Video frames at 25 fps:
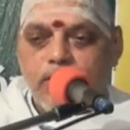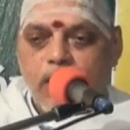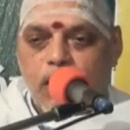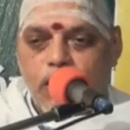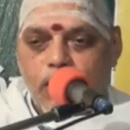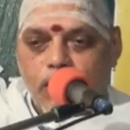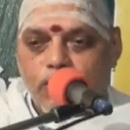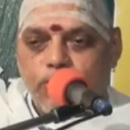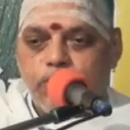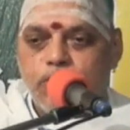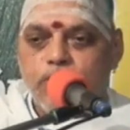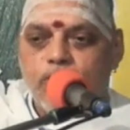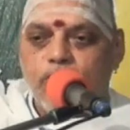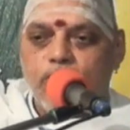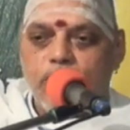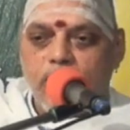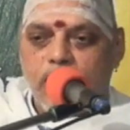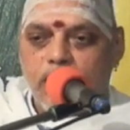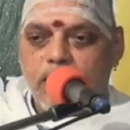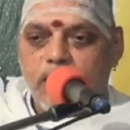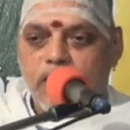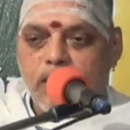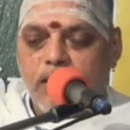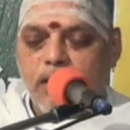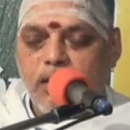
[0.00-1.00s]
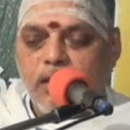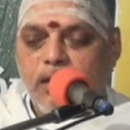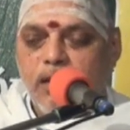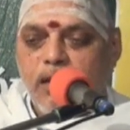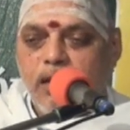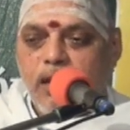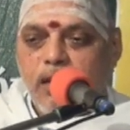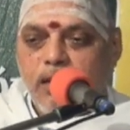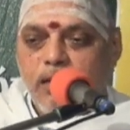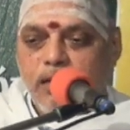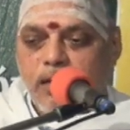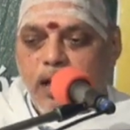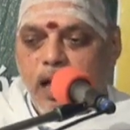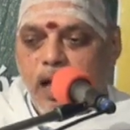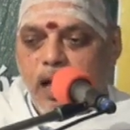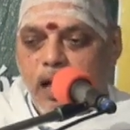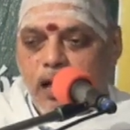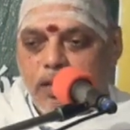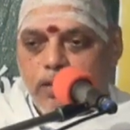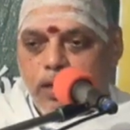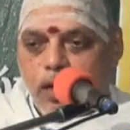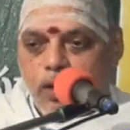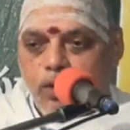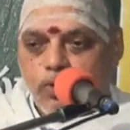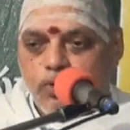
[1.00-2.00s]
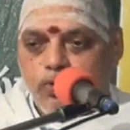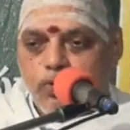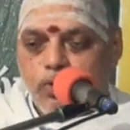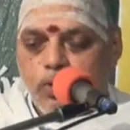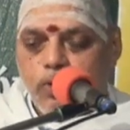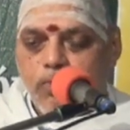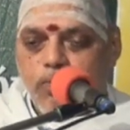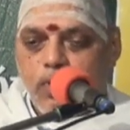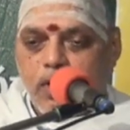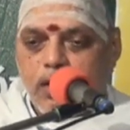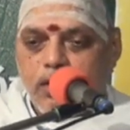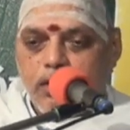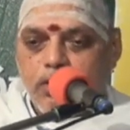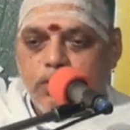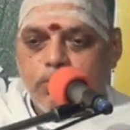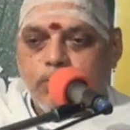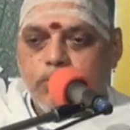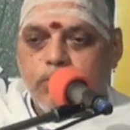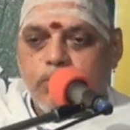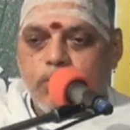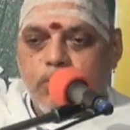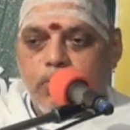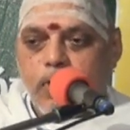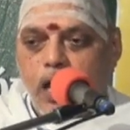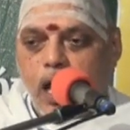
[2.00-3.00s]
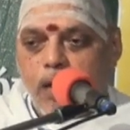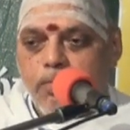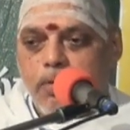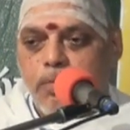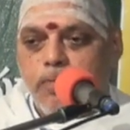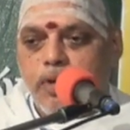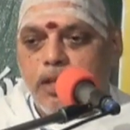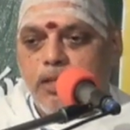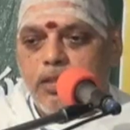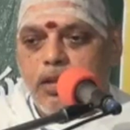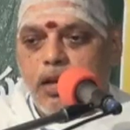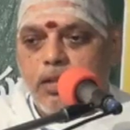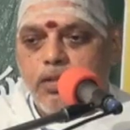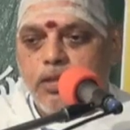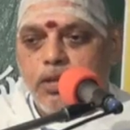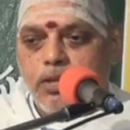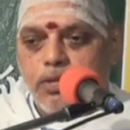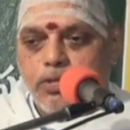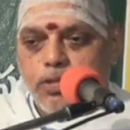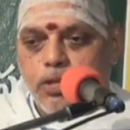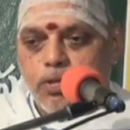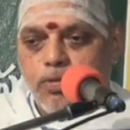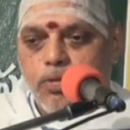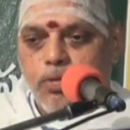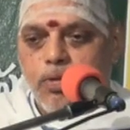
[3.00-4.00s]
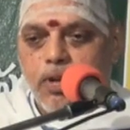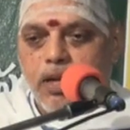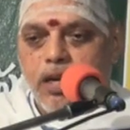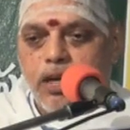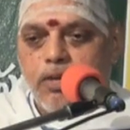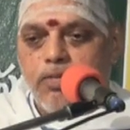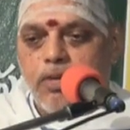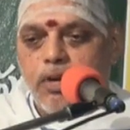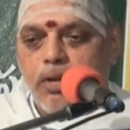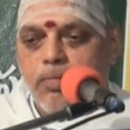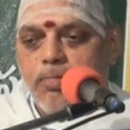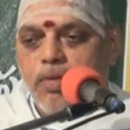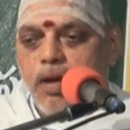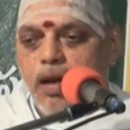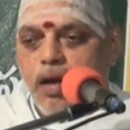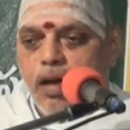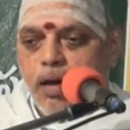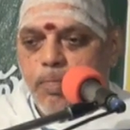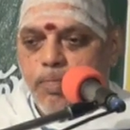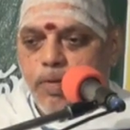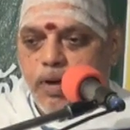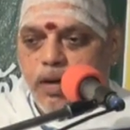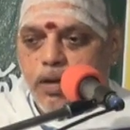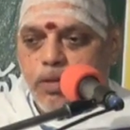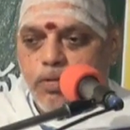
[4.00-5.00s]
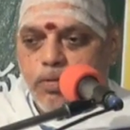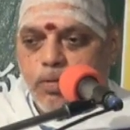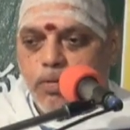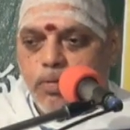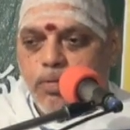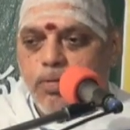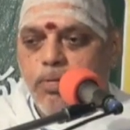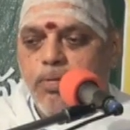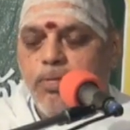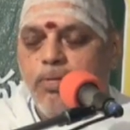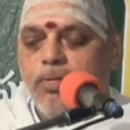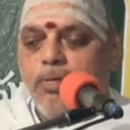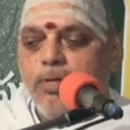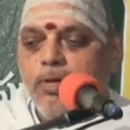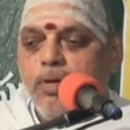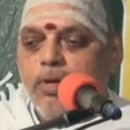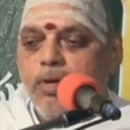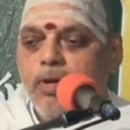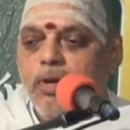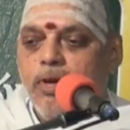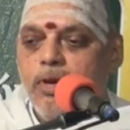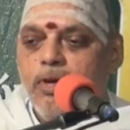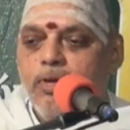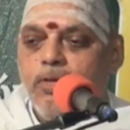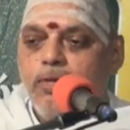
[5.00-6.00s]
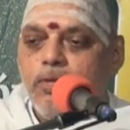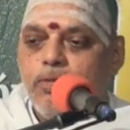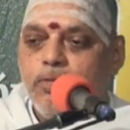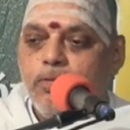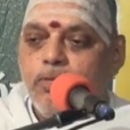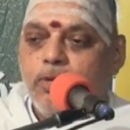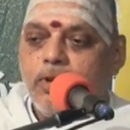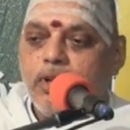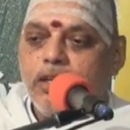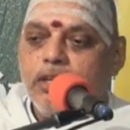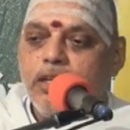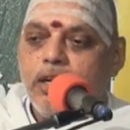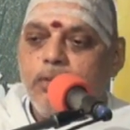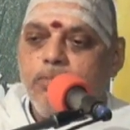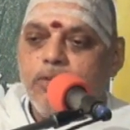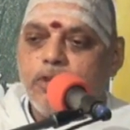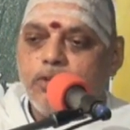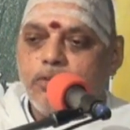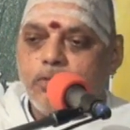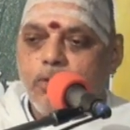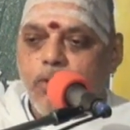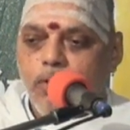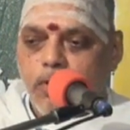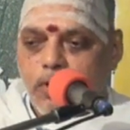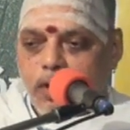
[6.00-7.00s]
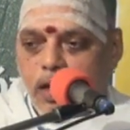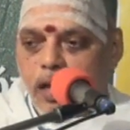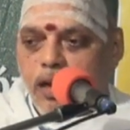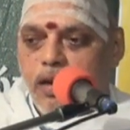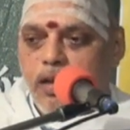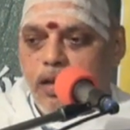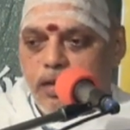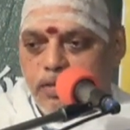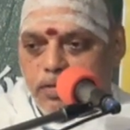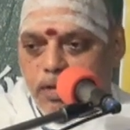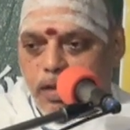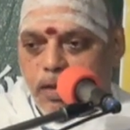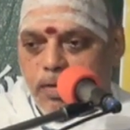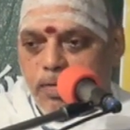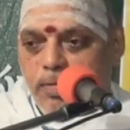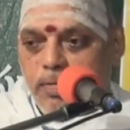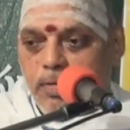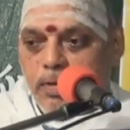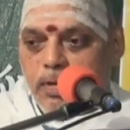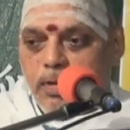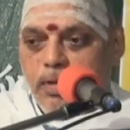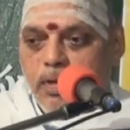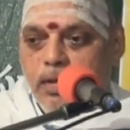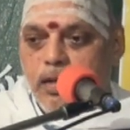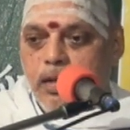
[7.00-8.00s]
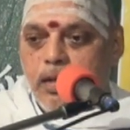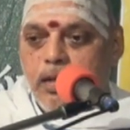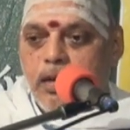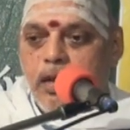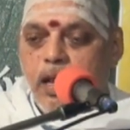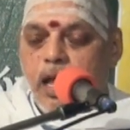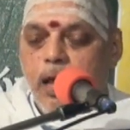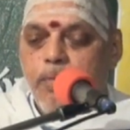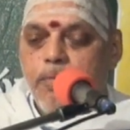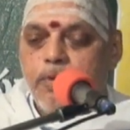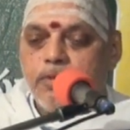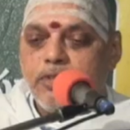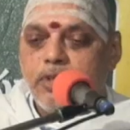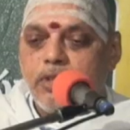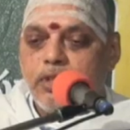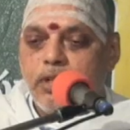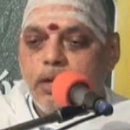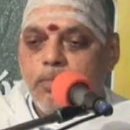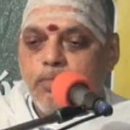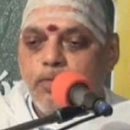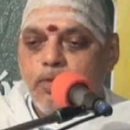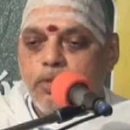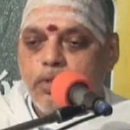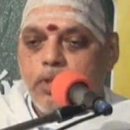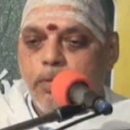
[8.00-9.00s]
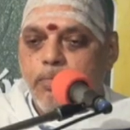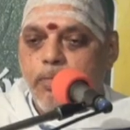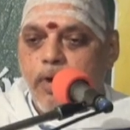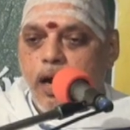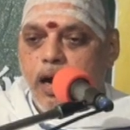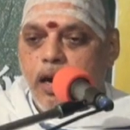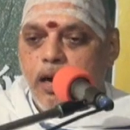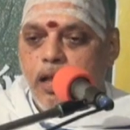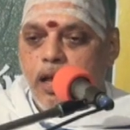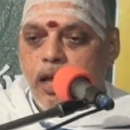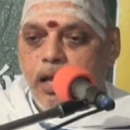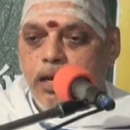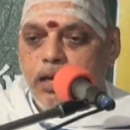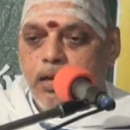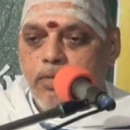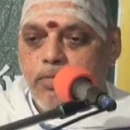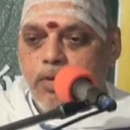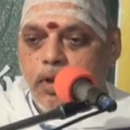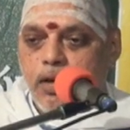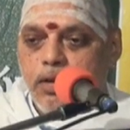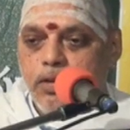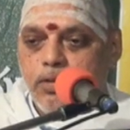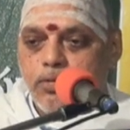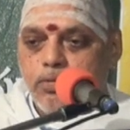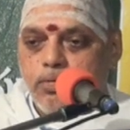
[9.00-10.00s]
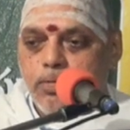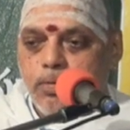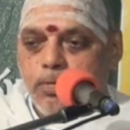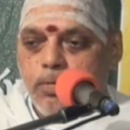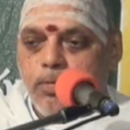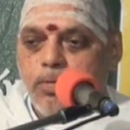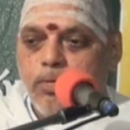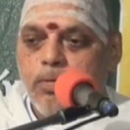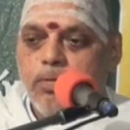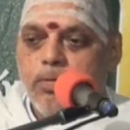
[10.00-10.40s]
ధనస్సు ఉన్నది ఆ ధనస్సును వర్ణిస్తూ రామభద్ర దీక్షితులు అనేటువంటి మహాపండితుడు నూట ఎనిమిది శ్లోకాలు రాశారు రామచంద్రమూర్తి బాణాన్ని వర్ణిస్తూ